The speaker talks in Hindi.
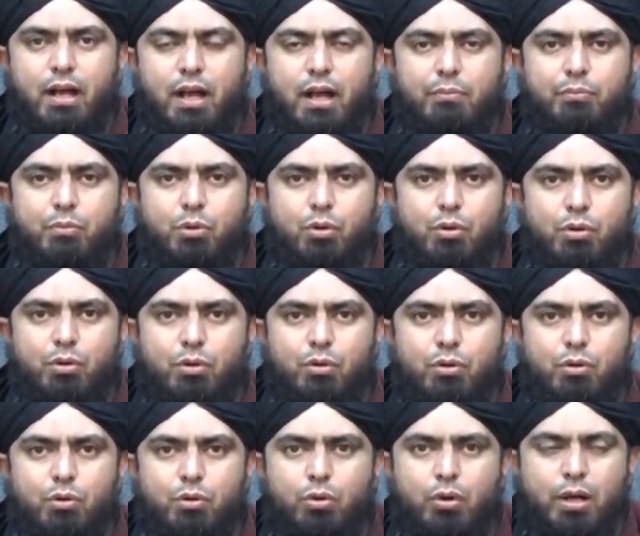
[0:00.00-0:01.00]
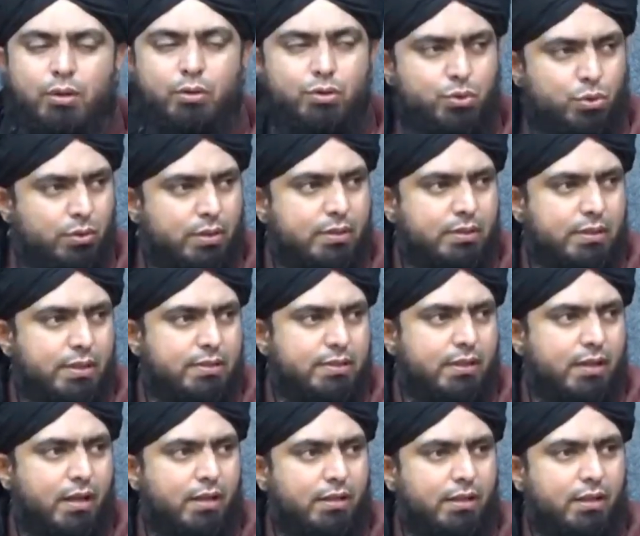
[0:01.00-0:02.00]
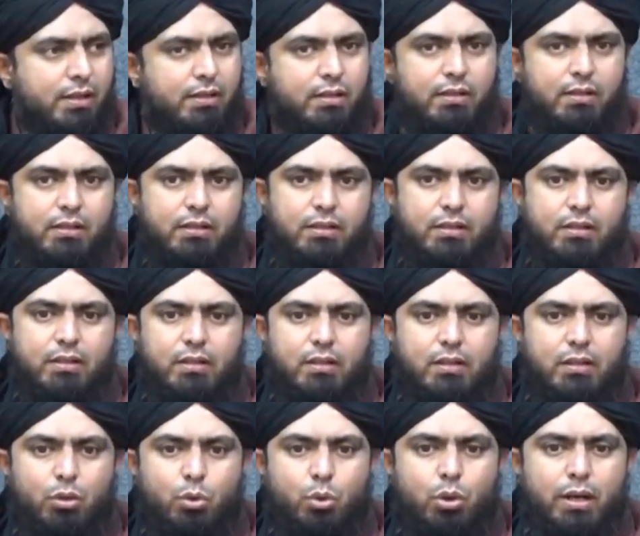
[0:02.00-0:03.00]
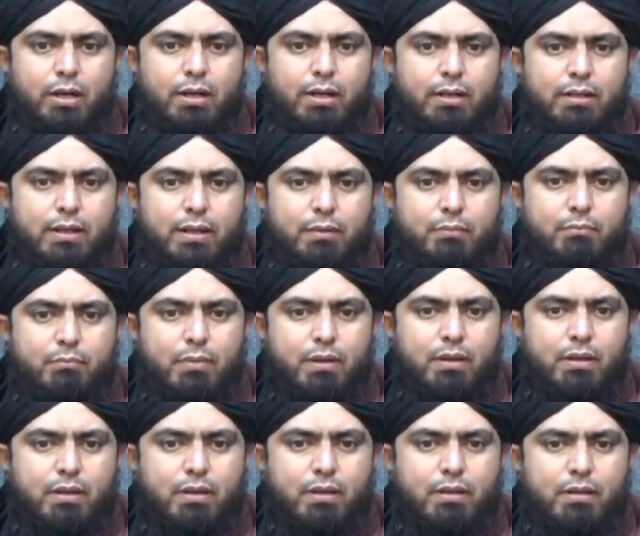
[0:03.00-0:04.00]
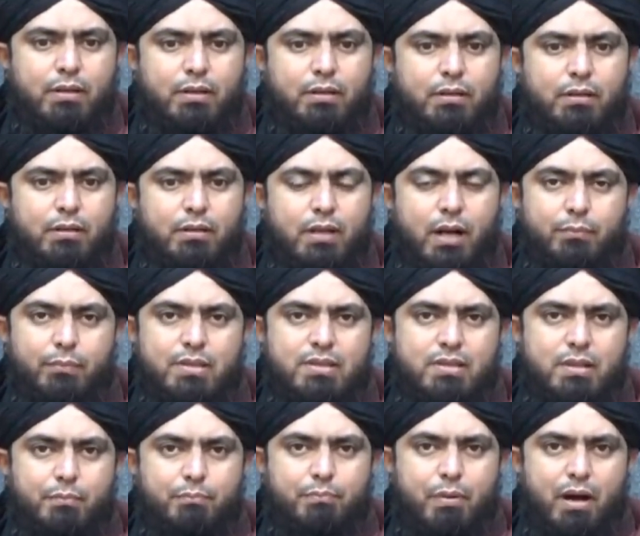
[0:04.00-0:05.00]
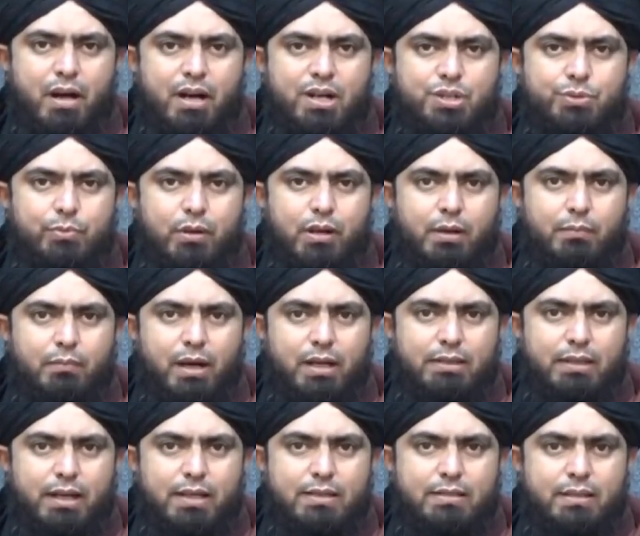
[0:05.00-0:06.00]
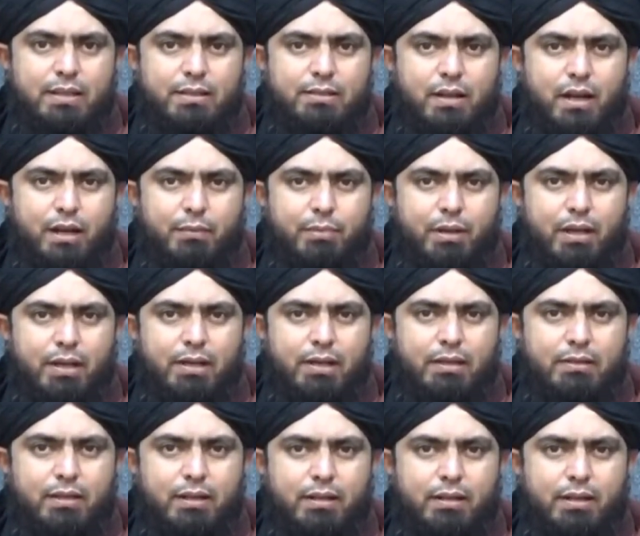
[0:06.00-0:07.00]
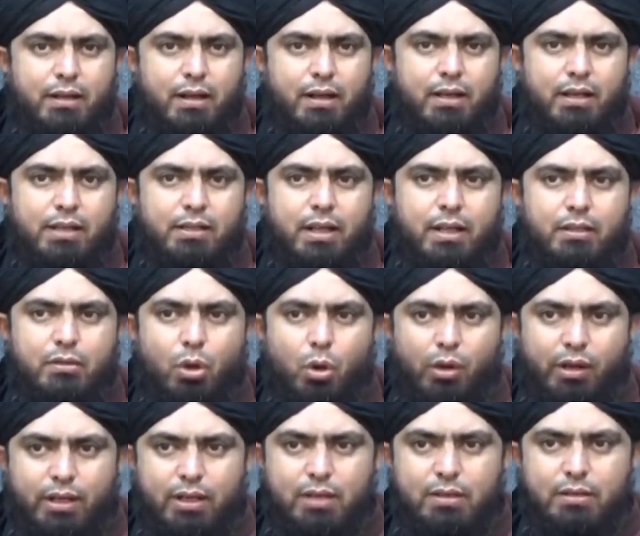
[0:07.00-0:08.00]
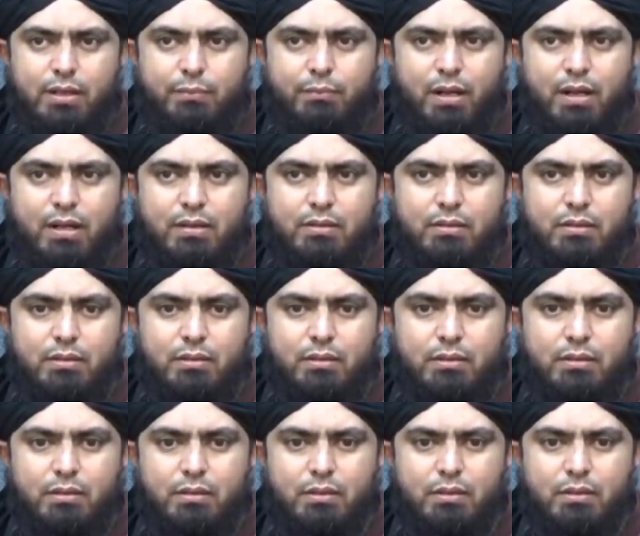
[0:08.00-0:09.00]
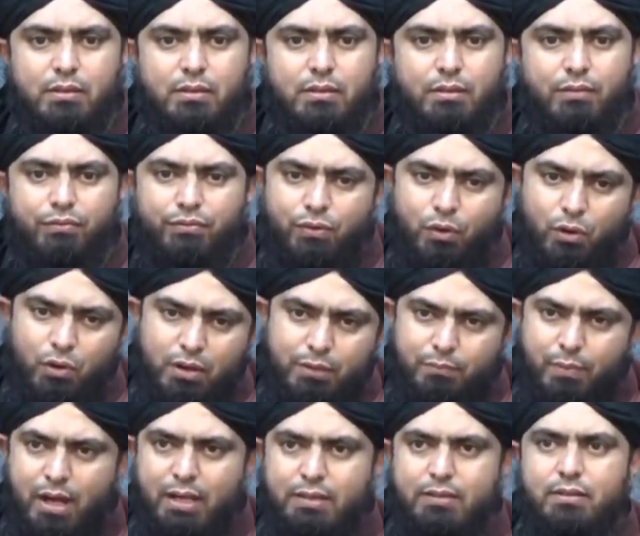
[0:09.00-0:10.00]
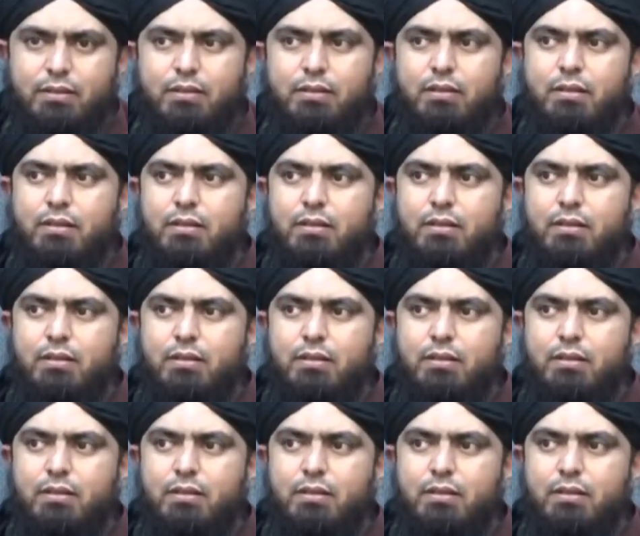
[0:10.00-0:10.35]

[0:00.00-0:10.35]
आपको कुरान सुन्नत नहीं सिखानी है ना कुरान हकीम में कम अज़ कम पाँच मकाम ऐसे हैं जहाँ पर अल्लाह तला ने अकीद तोहद के बाद फ़ौर बाद